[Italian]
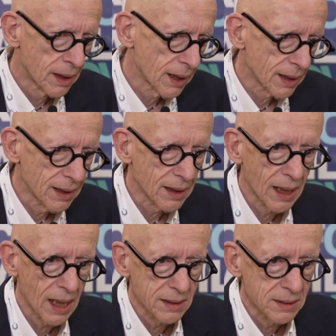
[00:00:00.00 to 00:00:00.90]
Cracking
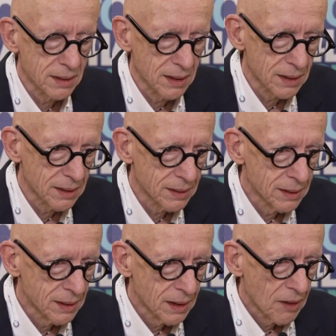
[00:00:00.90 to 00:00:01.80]
Cancer
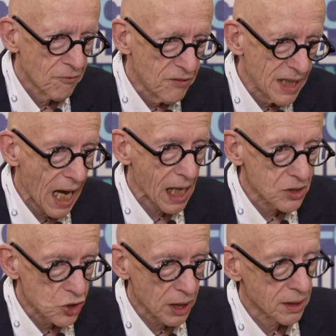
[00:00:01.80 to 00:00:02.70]

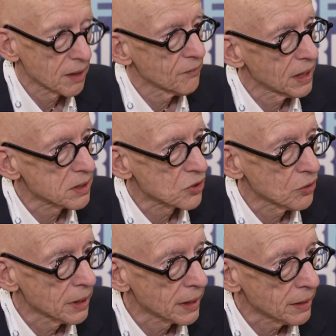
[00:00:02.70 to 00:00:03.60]
viaggia
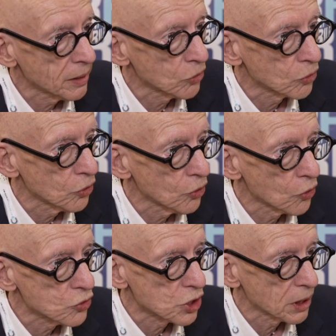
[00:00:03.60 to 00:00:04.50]
attraverso le reti
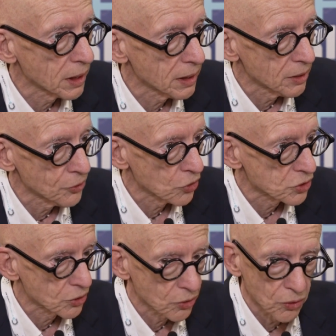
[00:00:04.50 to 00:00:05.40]
oncologiche del
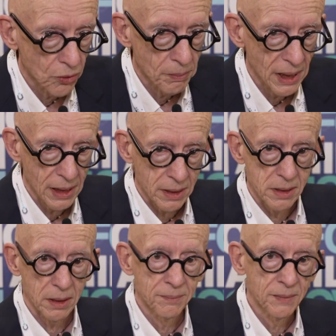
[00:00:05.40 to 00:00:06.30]
nostro
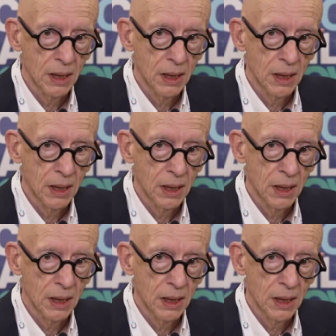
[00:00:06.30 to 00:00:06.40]
paese.